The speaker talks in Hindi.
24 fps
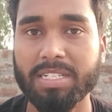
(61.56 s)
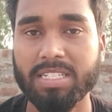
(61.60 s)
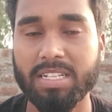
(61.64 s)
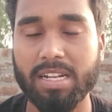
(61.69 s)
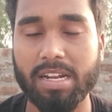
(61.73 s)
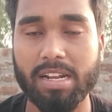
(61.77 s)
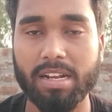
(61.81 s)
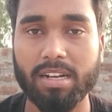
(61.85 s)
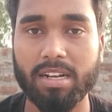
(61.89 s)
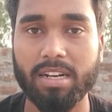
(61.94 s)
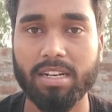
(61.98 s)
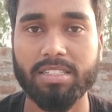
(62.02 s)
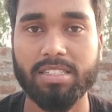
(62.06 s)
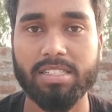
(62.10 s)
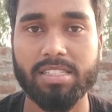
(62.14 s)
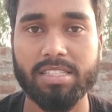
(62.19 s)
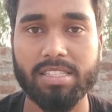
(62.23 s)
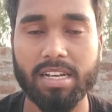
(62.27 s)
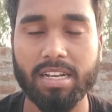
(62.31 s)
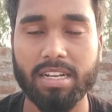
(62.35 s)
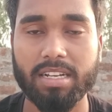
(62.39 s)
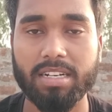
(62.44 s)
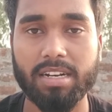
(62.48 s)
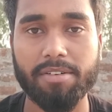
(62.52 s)
पर सिलेक्ट कर लीजिए
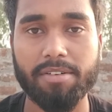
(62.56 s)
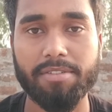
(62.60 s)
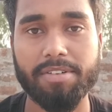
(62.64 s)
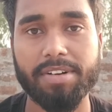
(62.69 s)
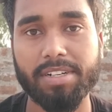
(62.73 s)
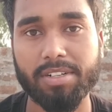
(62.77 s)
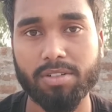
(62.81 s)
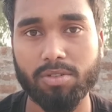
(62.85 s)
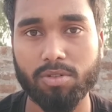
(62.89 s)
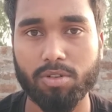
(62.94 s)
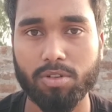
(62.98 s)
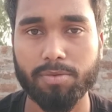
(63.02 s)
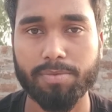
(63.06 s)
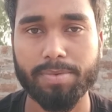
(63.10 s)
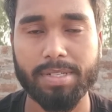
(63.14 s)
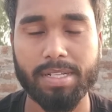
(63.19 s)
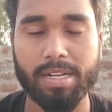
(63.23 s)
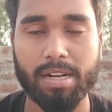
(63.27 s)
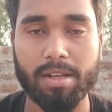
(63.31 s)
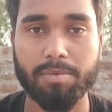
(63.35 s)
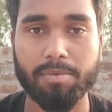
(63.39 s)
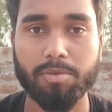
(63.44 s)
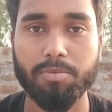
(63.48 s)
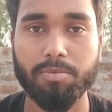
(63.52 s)
ताकि नए वीडियो
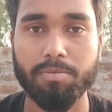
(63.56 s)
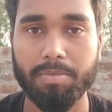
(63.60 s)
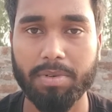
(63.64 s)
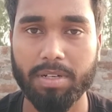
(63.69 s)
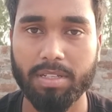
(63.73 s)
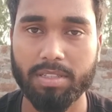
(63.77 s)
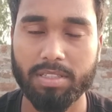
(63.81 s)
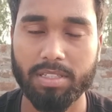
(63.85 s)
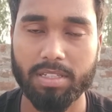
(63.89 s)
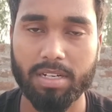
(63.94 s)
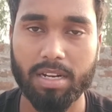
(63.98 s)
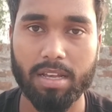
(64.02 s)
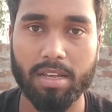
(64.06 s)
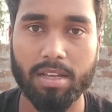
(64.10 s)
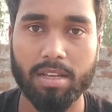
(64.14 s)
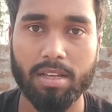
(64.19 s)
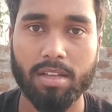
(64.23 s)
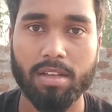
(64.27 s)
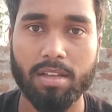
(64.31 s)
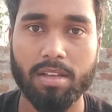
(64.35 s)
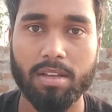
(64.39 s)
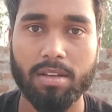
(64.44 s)
नोटिफिकेशन आपको मिलती रहे